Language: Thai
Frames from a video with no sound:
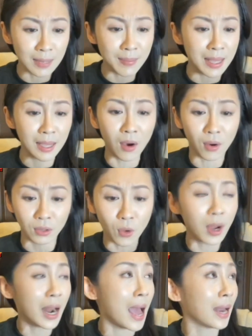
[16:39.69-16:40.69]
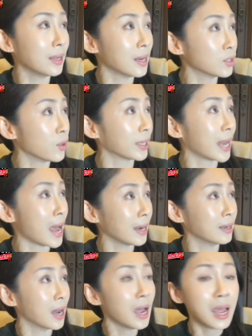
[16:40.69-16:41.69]
รัศมีของตรงกลางเรือส่วนกลาง
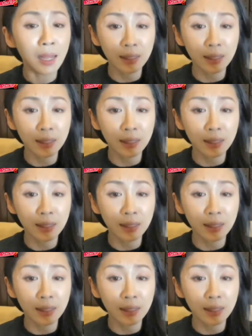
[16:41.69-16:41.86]
เรือ